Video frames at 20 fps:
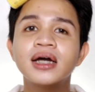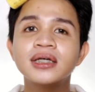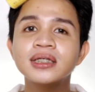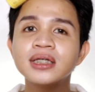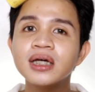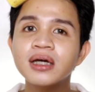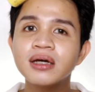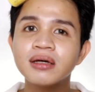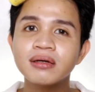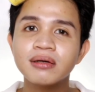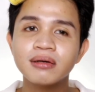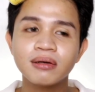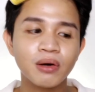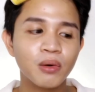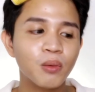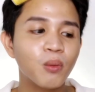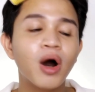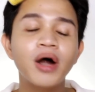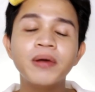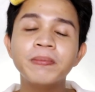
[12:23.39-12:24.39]
Kasi
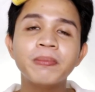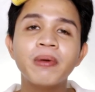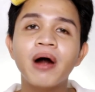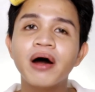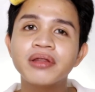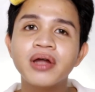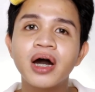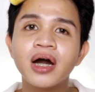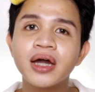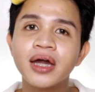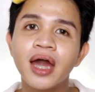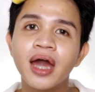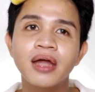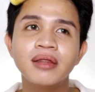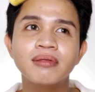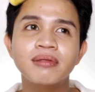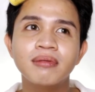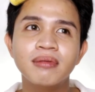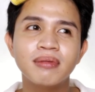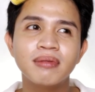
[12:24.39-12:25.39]
one product
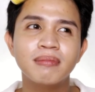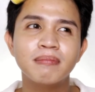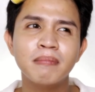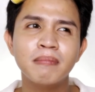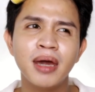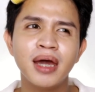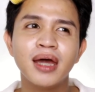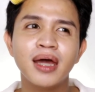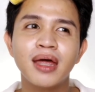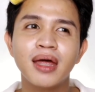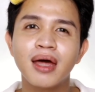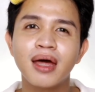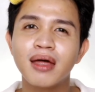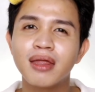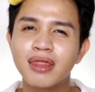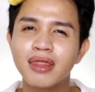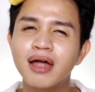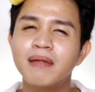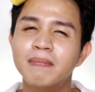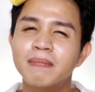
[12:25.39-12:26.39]
can't make
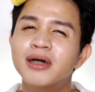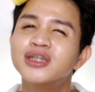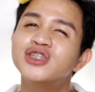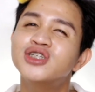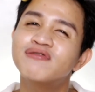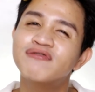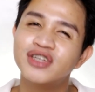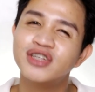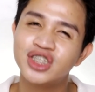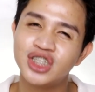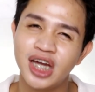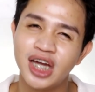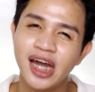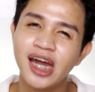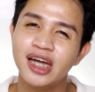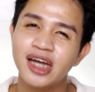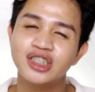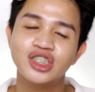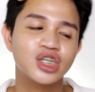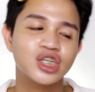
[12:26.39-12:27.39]
that much of a
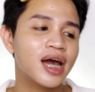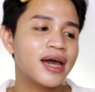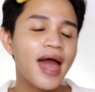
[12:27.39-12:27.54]
change.